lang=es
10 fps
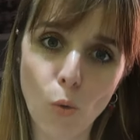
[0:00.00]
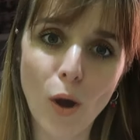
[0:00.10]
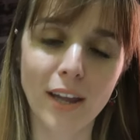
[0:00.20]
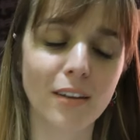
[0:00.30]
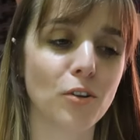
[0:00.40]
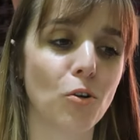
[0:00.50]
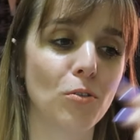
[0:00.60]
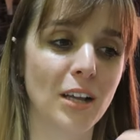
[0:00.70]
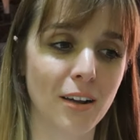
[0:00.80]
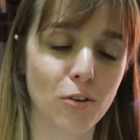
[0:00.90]
guay
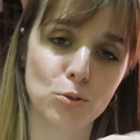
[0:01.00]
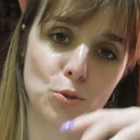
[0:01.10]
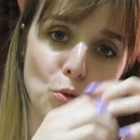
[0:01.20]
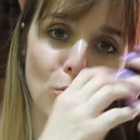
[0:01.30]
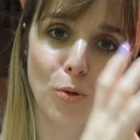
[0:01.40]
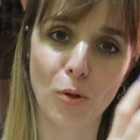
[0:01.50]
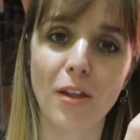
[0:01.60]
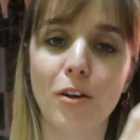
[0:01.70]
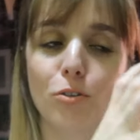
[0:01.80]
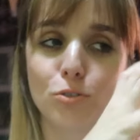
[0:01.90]
con, la, con, su,
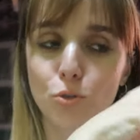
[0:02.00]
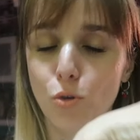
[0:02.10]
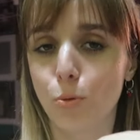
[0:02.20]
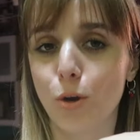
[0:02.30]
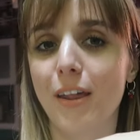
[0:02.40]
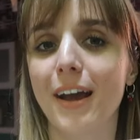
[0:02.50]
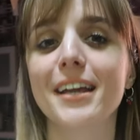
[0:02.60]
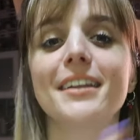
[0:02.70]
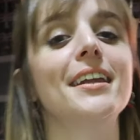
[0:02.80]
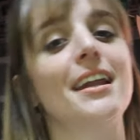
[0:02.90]
con su comunidad que
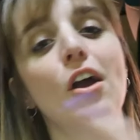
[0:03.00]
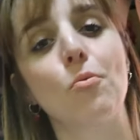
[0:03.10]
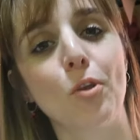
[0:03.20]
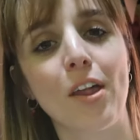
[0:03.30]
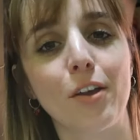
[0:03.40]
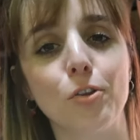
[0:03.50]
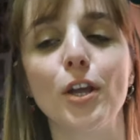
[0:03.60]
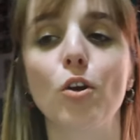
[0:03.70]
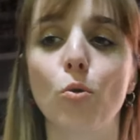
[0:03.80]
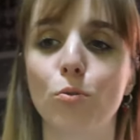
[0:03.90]
ella tiene y la comunidad que yo
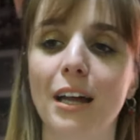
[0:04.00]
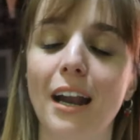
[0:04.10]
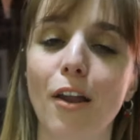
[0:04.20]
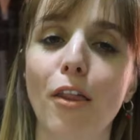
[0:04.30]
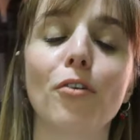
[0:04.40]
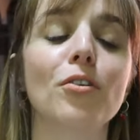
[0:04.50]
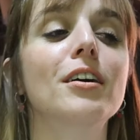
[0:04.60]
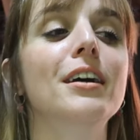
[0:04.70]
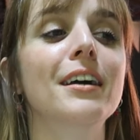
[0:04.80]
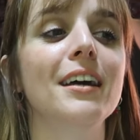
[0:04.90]
tengo juntas a las dos
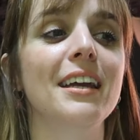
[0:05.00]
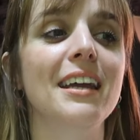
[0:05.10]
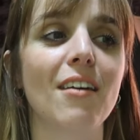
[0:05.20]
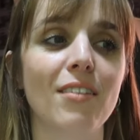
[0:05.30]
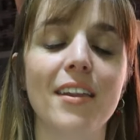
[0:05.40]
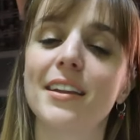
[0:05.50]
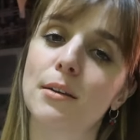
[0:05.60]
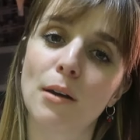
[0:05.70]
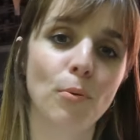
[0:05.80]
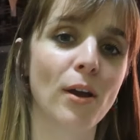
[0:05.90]
y hablar de
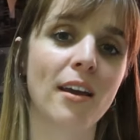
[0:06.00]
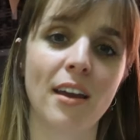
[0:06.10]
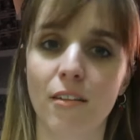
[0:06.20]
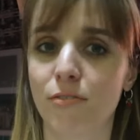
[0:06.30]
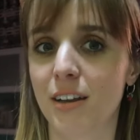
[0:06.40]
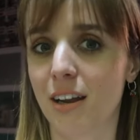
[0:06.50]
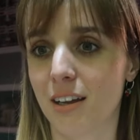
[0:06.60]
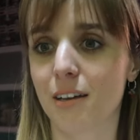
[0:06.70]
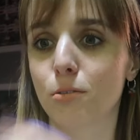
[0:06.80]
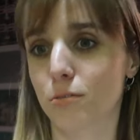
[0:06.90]
temas pues es que al fin y al
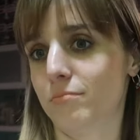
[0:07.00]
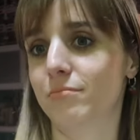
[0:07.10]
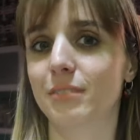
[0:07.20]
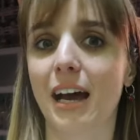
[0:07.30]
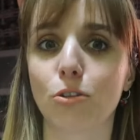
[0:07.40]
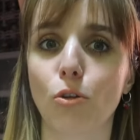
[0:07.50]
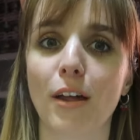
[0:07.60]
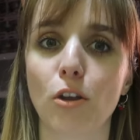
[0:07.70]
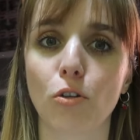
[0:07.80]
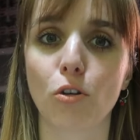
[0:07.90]
cabo mm, a
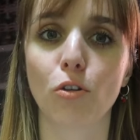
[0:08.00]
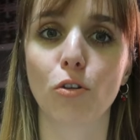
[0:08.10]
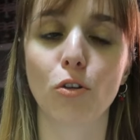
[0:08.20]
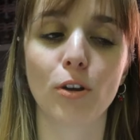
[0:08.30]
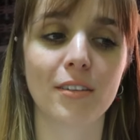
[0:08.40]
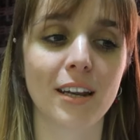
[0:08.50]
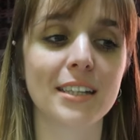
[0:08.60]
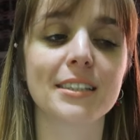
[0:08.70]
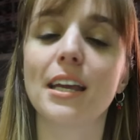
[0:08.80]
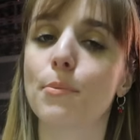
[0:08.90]
todas nos, nos
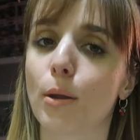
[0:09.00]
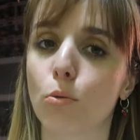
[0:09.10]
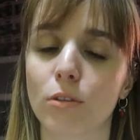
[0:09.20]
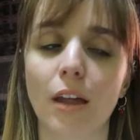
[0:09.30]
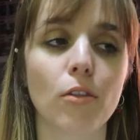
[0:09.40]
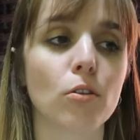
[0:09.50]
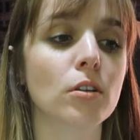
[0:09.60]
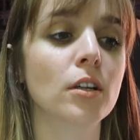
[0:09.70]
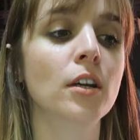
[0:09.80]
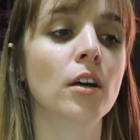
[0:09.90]
interese y preguntando
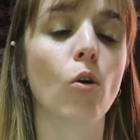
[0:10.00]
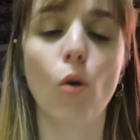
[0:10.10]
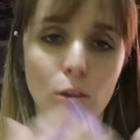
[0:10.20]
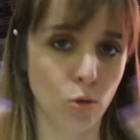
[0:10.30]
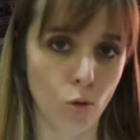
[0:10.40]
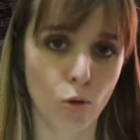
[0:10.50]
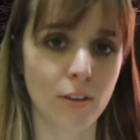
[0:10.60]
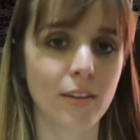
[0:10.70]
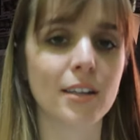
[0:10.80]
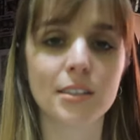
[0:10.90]
o a todos nos
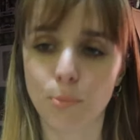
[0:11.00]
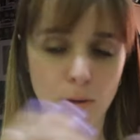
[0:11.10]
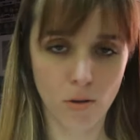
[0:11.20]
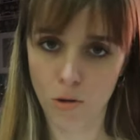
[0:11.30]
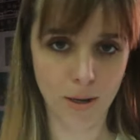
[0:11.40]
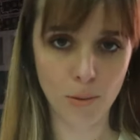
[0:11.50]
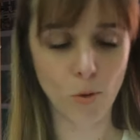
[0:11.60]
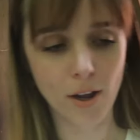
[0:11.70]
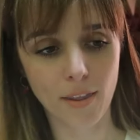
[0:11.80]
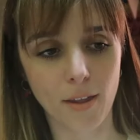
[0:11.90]
interese, pues, hombres y
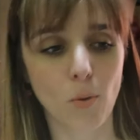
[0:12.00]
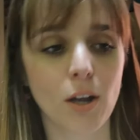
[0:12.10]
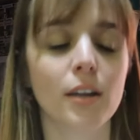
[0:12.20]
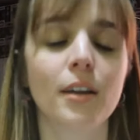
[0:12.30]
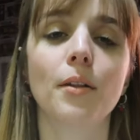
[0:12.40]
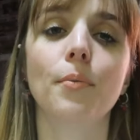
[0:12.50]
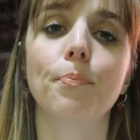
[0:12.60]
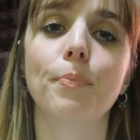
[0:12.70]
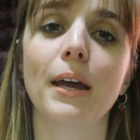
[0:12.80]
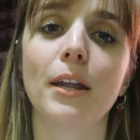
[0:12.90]
mujeres, da igual,
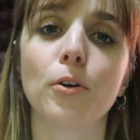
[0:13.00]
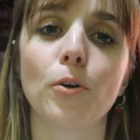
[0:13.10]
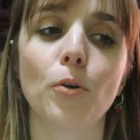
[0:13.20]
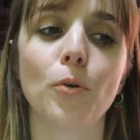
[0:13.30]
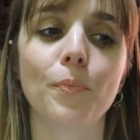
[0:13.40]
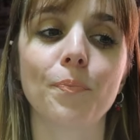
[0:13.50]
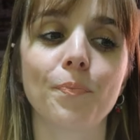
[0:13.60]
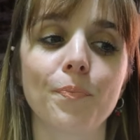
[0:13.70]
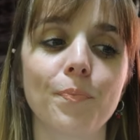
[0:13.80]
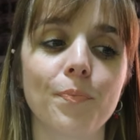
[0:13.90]
pero
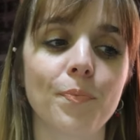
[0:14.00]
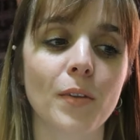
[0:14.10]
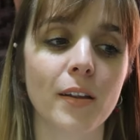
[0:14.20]
mm,